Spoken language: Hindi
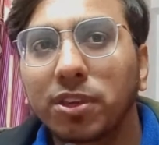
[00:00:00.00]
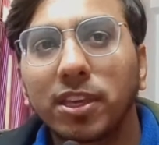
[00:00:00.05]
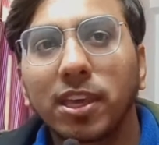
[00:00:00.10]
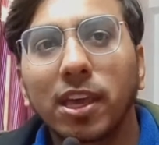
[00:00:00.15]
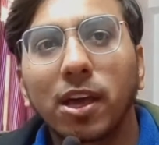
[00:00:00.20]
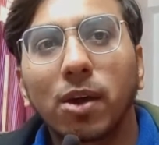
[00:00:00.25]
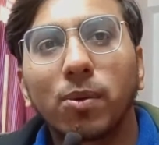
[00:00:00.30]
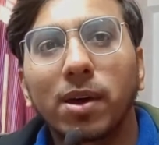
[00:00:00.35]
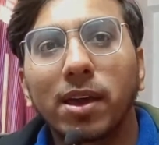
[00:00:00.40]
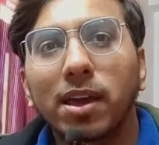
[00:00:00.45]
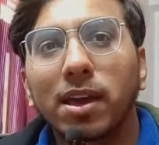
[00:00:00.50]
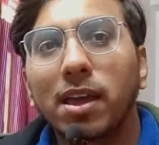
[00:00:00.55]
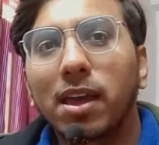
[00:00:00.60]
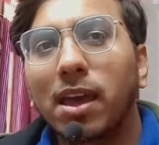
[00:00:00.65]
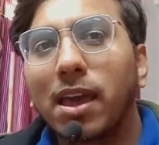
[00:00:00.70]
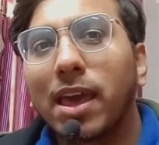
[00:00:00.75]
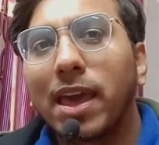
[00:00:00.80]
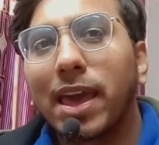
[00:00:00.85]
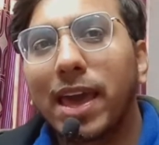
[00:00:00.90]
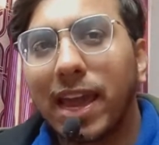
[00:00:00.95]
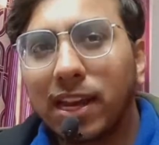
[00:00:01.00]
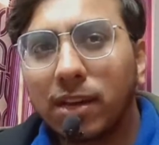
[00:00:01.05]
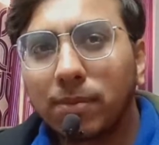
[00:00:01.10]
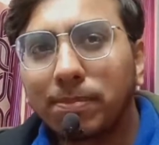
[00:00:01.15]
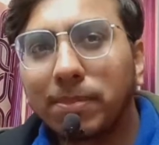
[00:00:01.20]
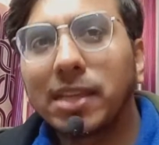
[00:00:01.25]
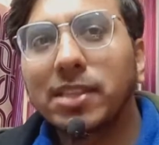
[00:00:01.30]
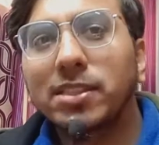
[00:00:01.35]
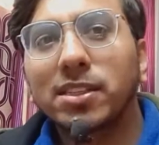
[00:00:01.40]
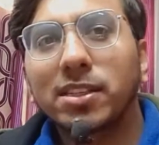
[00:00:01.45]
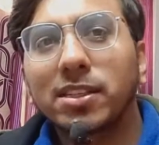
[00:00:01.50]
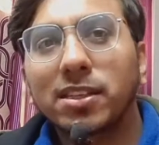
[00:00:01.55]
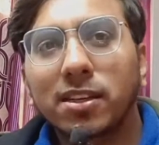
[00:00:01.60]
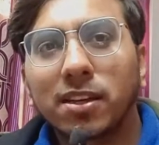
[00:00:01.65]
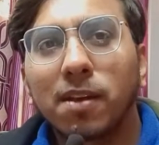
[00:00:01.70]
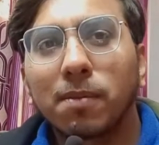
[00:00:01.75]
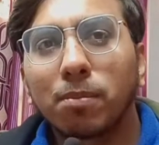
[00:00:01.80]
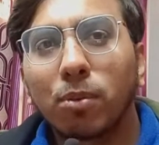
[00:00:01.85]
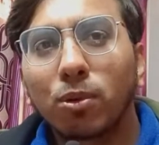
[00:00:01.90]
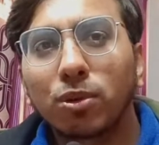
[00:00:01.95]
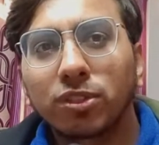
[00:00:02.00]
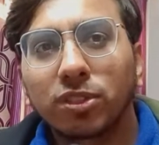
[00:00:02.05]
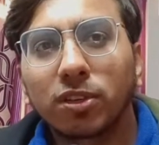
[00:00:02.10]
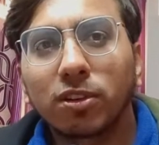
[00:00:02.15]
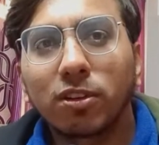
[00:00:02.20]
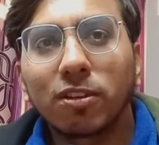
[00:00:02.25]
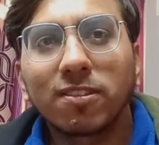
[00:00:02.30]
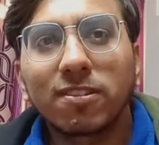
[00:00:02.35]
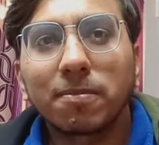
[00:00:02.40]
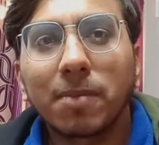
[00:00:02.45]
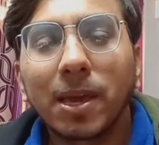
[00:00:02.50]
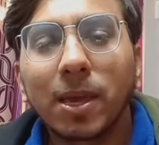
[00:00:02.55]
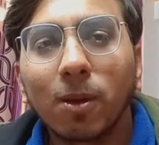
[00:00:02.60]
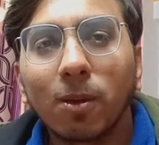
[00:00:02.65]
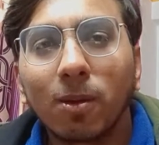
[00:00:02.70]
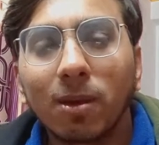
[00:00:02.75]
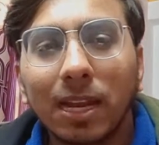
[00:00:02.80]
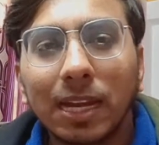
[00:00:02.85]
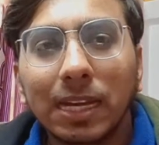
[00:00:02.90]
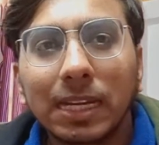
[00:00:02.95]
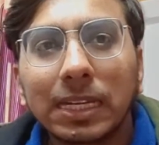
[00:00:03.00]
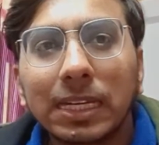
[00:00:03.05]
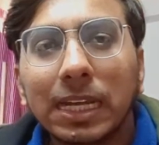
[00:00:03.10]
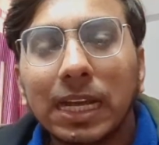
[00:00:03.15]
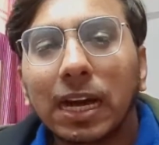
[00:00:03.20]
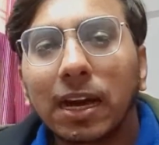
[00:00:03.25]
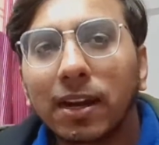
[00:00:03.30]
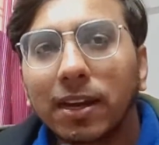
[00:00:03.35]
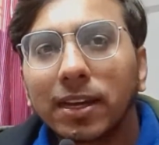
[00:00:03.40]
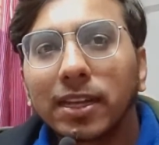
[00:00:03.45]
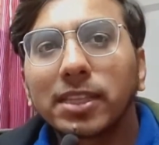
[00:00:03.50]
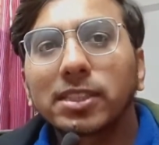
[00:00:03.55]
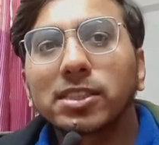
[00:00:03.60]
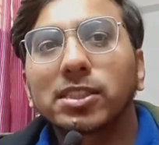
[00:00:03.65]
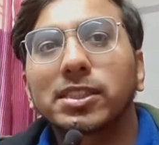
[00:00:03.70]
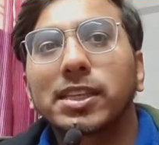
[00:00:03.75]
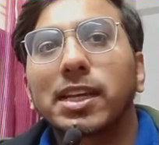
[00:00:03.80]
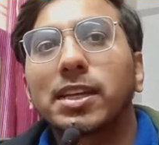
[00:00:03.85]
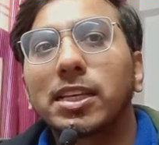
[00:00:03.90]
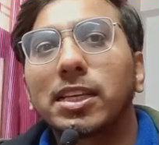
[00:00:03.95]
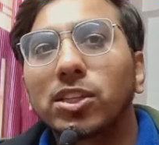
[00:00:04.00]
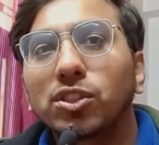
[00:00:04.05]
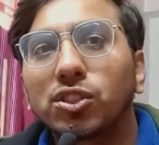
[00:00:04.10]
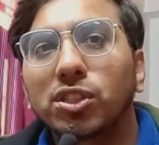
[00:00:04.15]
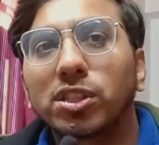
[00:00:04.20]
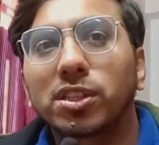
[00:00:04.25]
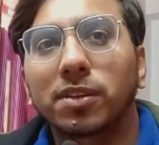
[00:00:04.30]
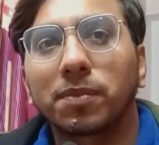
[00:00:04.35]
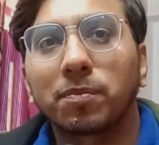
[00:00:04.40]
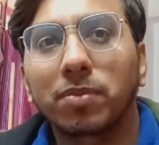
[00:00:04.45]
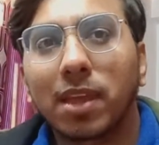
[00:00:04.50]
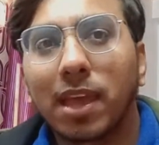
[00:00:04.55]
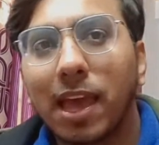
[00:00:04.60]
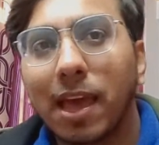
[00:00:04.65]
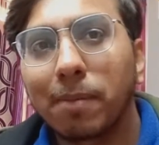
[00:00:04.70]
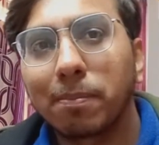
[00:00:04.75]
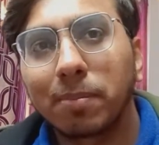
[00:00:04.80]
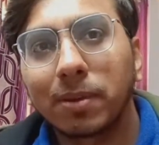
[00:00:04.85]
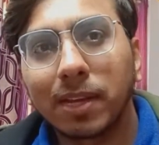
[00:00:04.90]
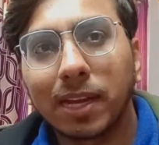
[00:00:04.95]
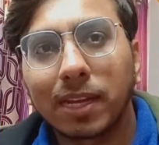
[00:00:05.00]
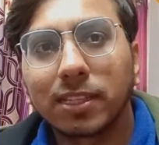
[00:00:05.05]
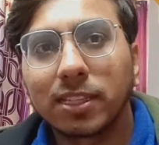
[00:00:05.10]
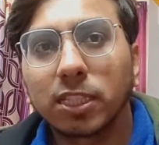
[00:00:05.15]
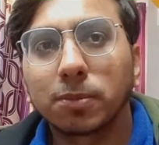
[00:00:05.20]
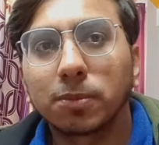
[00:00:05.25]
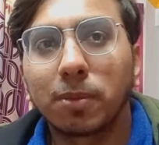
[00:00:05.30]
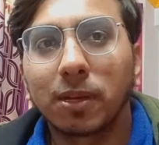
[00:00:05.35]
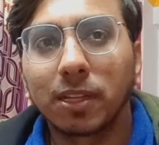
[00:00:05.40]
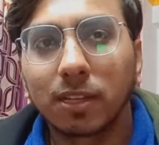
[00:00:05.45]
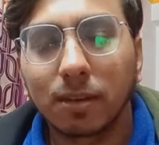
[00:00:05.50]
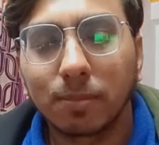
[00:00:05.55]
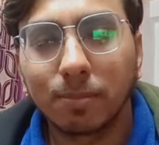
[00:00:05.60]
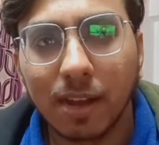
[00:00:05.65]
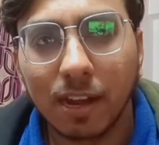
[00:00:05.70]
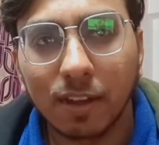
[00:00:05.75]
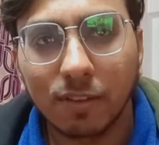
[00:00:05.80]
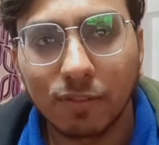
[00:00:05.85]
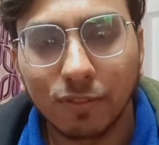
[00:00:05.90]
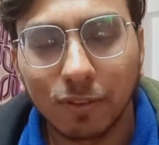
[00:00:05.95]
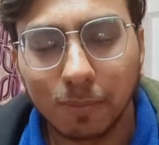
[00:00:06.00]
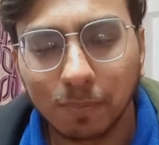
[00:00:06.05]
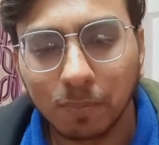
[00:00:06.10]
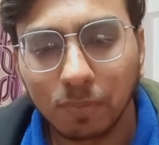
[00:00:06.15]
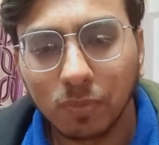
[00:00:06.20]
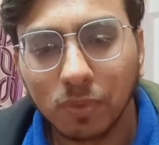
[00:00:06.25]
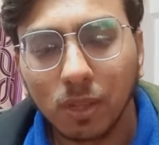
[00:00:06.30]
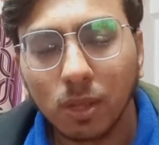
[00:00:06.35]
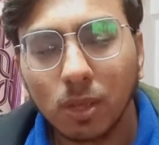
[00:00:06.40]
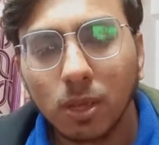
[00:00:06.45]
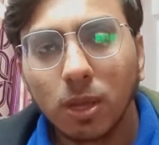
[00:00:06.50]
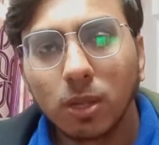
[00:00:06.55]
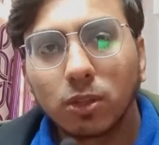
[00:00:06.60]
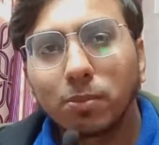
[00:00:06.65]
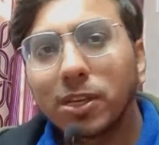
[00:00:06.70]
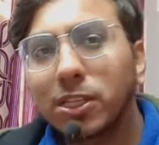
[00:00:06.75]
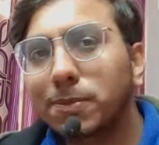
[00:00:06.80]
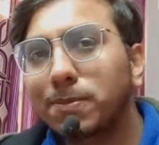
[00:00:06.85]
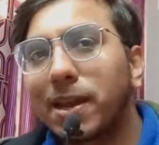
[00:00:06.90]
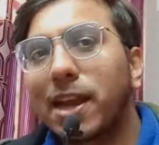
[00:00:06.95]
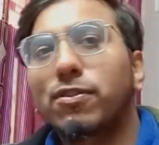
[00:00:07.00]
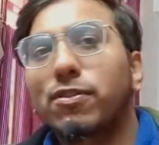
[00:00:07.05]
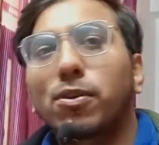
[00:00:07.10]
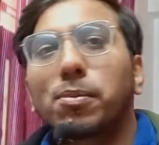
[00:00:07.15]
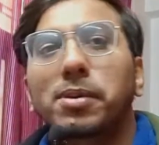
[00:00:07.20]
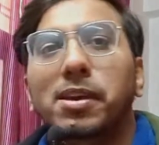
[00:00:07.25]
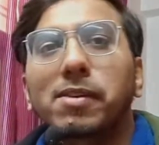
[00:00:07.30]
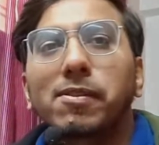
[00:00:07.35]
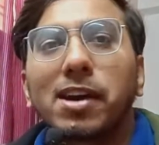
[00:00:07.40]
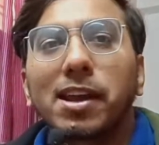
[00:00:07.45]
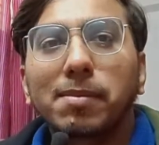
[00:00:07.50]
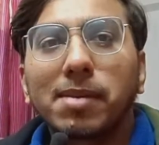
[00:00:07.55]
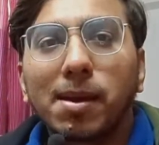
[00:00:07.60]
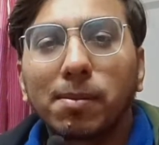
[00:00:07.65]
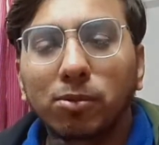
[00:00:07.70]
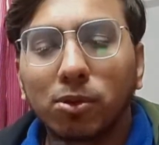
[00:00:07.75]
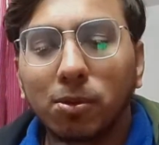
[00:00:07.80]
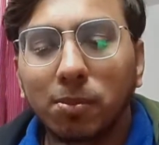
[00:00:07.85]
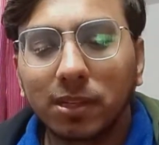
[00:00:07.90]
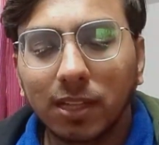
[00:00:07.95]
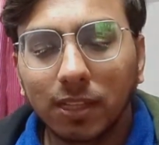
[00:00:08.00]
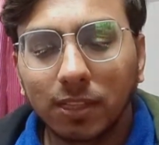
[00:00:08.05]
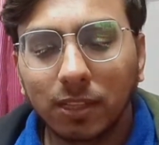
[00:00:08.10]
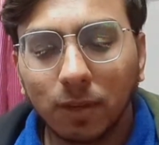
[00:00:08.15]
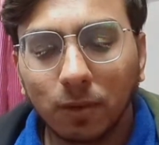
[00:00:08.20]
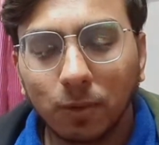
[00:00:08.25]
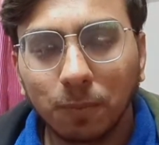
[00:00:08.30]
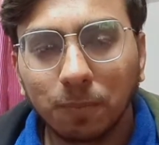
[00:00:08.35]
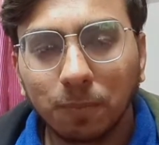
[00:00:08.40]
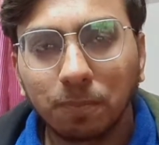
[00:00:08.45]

किया हुआ है एंड मेजर पोर्शन ऑफ माई ऑनलाइन अर्निंग्स एंड टीचिंग हैपन एट दिस पर्टिकुलर प्लेटफॉर्म तो मैं इस प्लेटफॉर्म के बारे में आपको बताता हूँ